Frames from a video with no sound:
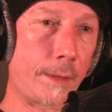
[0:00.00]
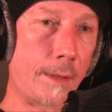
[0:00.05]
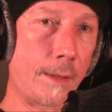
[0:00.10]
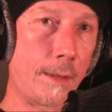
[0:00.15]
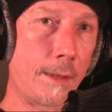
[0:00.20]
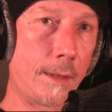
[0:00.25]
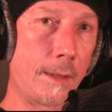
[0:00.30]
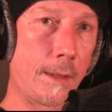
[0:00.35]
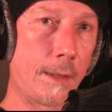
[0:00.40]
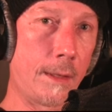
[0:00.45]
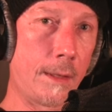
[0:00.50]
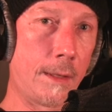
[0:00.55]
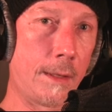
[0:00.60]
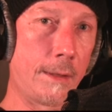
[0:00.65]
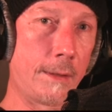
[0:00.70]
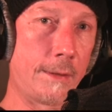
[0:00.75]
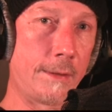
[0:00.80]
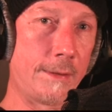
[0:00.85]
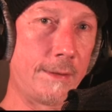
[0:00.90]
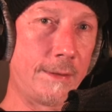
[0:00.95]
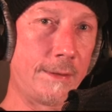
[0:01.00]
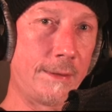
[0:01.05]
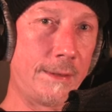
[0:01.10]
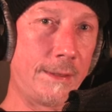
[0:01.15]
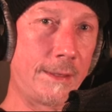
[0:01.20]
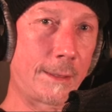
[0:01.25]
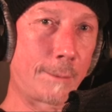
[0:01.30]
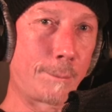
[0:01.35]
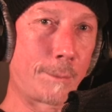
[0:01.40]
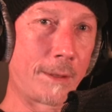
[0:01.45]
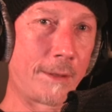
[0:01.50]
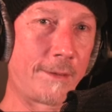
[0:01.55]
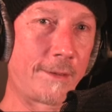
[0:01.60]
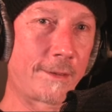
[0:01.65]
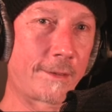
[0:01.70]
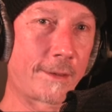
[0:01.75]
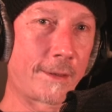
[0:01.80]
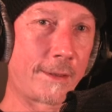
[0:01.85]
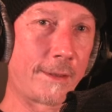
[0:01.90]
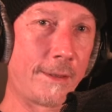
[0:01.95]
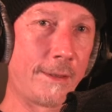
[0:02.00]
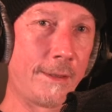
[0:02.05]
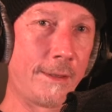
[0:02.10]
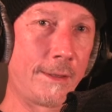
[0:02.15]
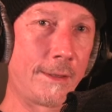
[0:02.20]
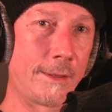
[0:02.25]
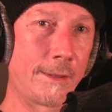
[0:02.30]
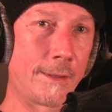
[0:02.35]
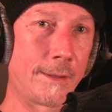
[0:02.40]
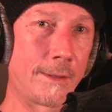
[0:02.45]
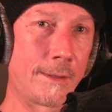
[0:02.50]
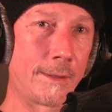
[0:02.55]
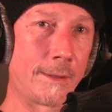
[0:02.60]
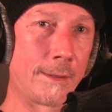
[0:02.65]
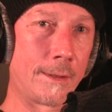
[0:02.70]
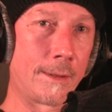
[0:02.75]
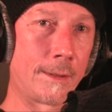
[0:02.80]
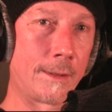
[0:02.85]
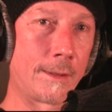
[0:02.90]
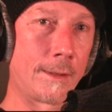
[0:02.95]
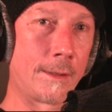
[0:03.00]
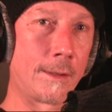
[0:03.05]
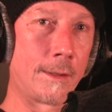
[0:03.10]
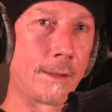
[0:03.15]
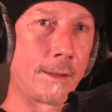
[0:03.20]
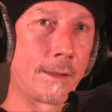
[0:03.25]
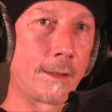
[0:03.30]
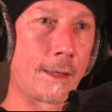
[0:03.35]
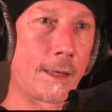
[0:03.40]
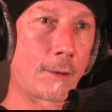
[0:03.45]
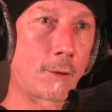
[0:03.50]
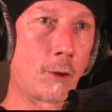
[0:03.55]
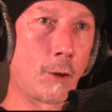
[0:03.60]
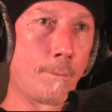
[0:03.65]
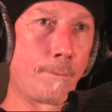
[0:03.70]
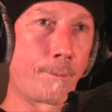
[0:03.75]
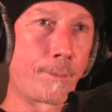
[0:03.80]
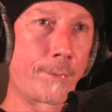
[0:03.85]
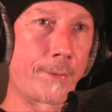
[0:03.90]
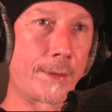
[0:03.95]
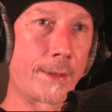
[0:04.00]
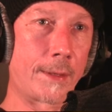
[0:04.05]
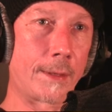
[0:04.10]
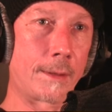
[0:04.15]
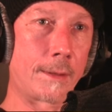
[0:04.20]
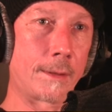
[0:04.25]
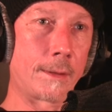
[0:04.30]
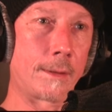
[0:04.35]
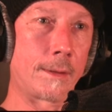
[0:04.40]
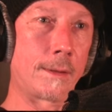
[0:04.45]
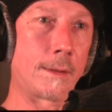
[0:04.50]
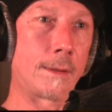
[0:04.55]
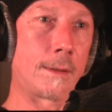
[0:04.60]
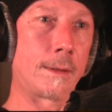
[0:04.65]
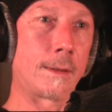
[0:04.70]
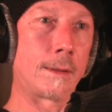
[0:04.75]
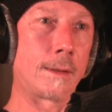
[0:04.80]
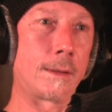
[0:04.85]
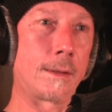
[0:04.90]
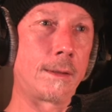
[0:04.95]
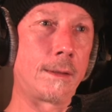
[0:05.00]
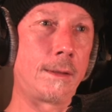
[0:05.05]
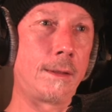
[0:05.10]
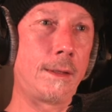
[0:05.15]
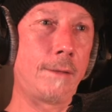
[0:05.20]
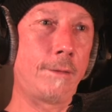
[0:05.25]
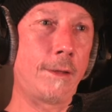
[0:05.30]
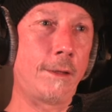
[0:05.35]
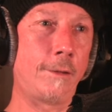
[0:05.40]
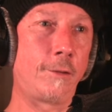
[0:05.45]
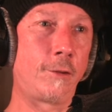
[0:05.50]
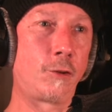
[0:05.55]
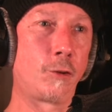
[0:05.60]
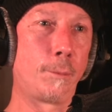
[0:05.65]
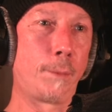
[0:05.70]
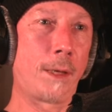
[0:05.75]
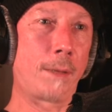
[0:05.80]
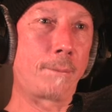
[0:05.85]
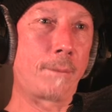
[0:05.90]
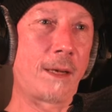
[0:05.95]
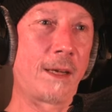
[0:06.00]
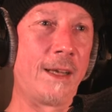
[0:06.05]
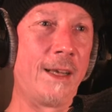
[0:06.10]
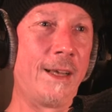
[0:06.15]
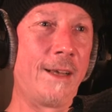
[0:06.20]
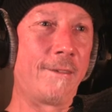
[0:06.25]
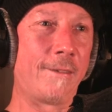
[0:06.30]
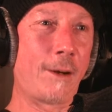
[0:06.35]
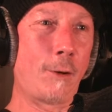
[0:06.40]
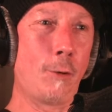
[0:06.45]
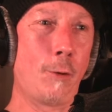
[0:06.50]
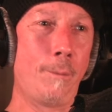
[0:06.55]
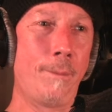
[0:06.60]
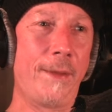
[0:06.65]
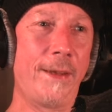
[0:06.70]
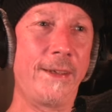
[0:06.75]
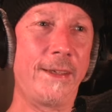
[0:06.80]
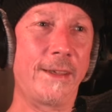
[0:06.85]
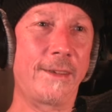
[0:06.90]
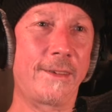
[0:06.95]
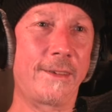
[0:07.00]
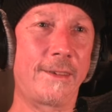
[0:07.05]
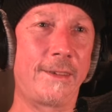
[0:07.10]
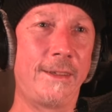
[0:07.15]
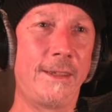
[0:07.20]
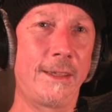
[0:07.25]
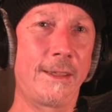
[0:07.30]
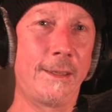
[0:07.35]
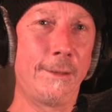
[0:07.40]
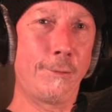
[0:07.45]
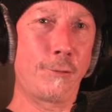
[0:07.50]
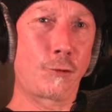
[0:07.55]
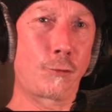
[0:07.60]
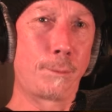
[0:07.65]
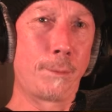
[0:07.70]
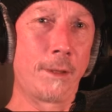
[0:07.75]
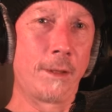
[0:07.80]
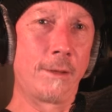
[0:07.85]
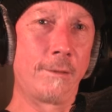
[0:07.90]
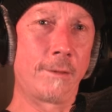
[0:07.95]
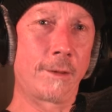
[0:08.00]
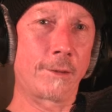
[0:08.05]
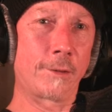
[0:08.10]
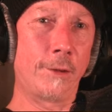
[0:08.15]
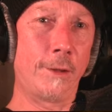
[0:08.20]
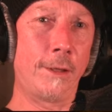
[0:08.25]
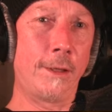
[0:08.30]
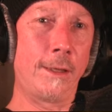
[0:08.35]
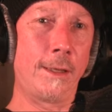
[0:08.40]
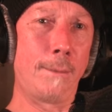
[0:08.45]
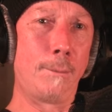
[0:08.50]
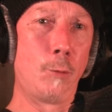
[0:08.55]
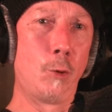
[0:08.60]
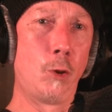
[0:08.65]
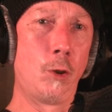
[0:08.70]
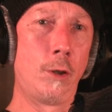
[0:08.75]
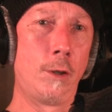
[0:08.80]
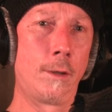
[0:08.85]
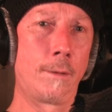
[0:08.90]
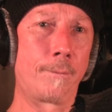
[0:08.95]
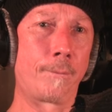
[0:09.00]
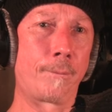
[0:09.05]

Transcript: äh, nee, das bringt's jetzt eigentlich nicht. Ja, komm. Ja, weil es schon platt macht. Warum denn jetzt hier Gift spinnen? Was soll denn der Müll?